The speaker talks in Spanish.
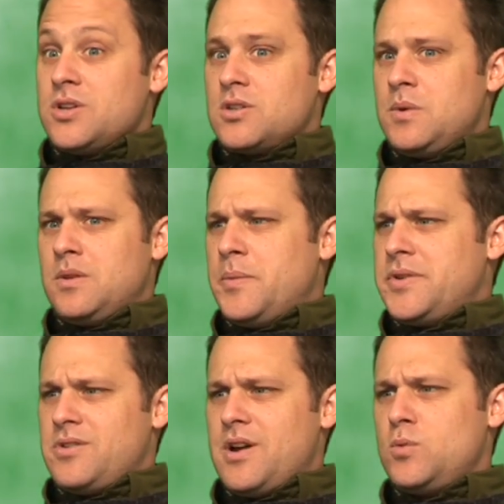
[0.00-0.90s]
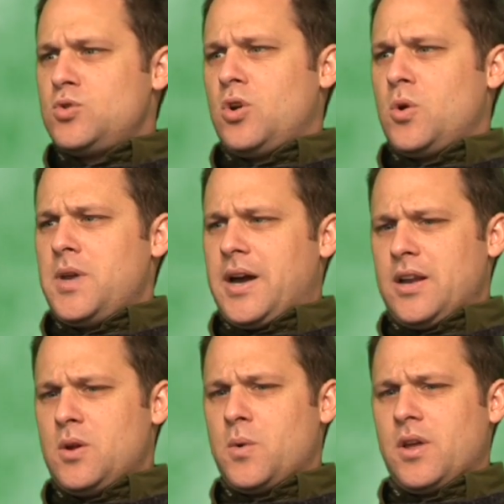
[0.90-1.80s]
Y eso a mí me impresionaba mucho en los
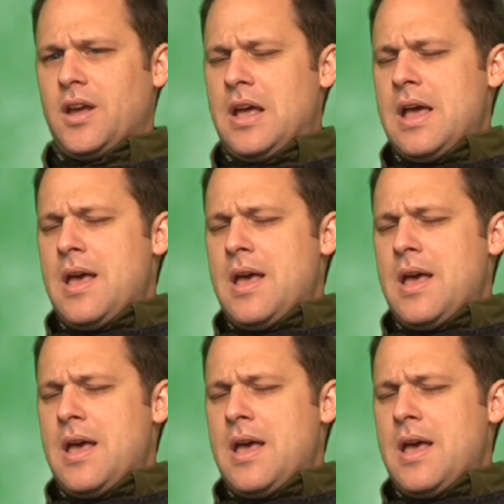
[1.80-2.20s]
viajes, Porque